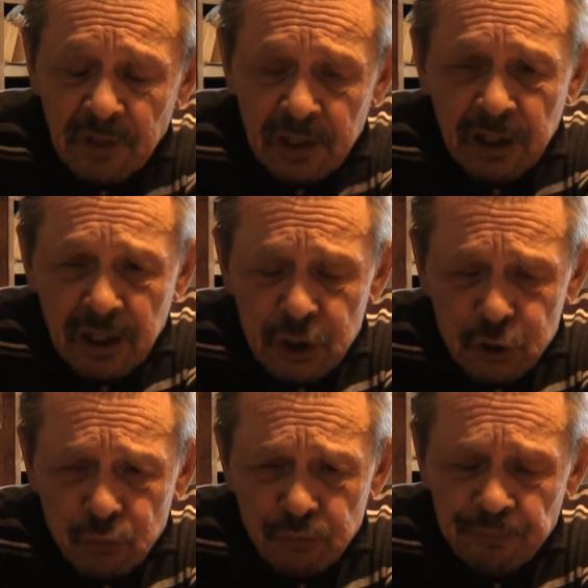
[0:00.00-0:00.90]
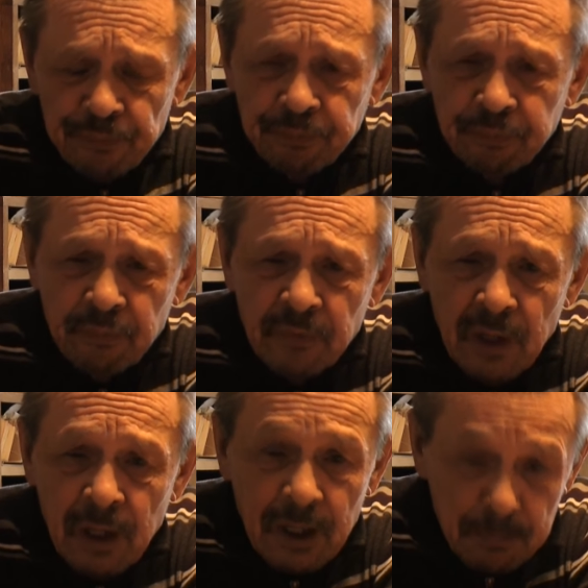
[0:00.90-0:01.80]
и хочу
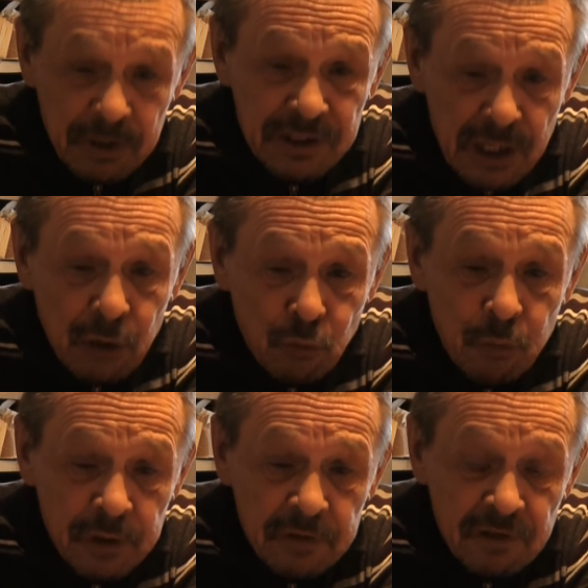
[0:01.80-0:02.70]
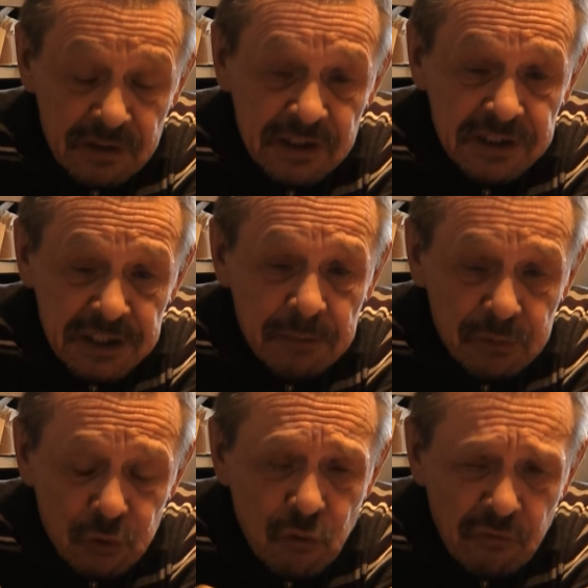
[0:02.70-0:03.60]
познакомить вас с
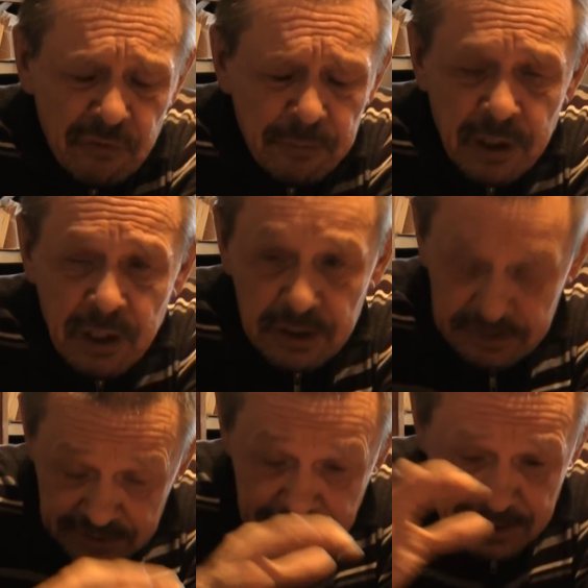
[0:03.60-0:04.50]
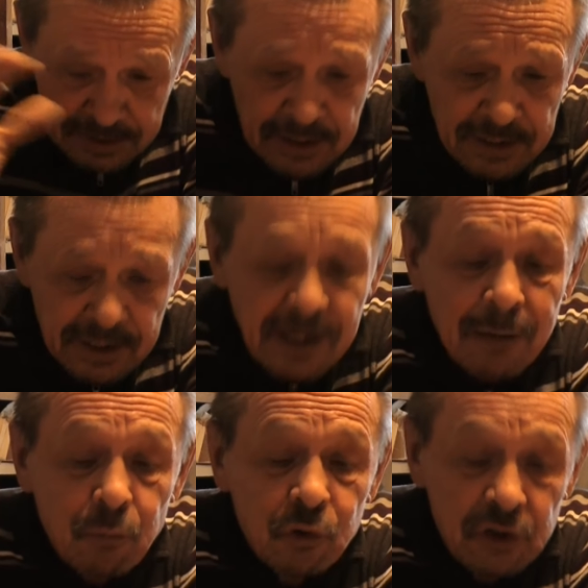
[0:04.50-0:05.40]
тем новым и ранее
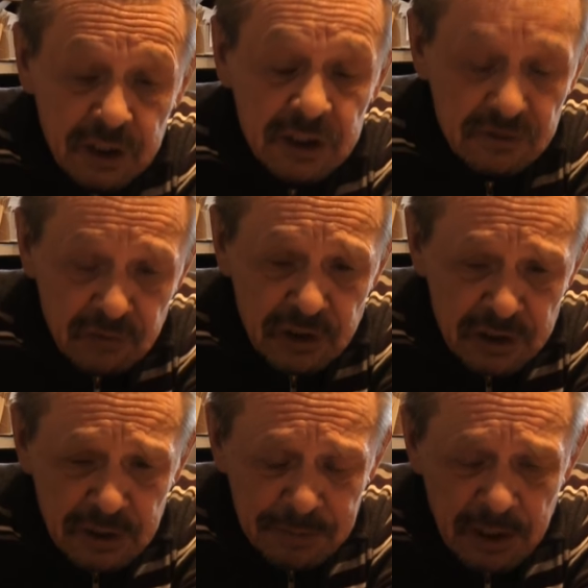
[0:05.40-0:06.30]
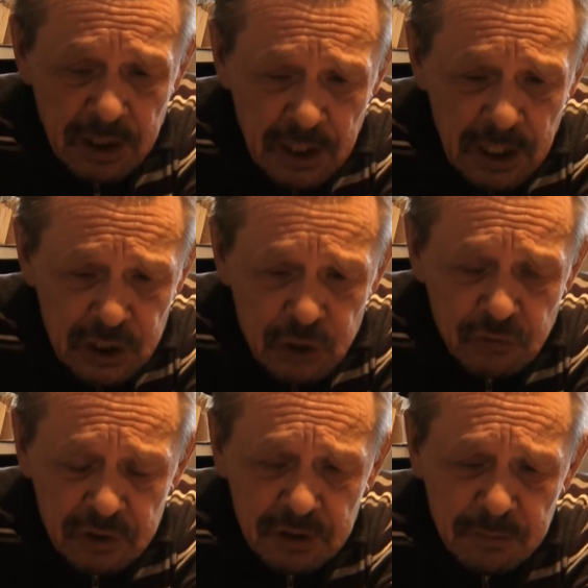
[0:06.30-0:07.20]
никому неизвестным,
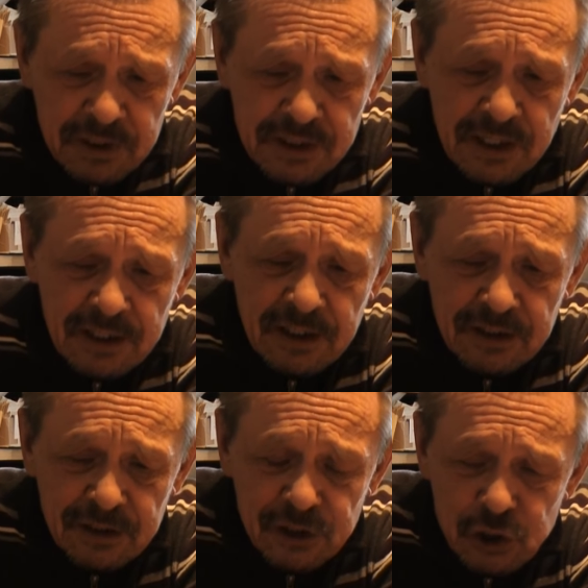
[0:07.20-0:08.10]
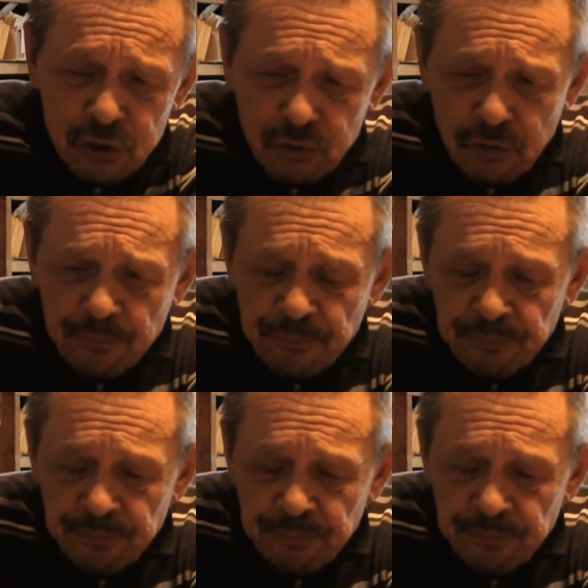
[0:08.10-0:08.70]
что в этом издании отражено.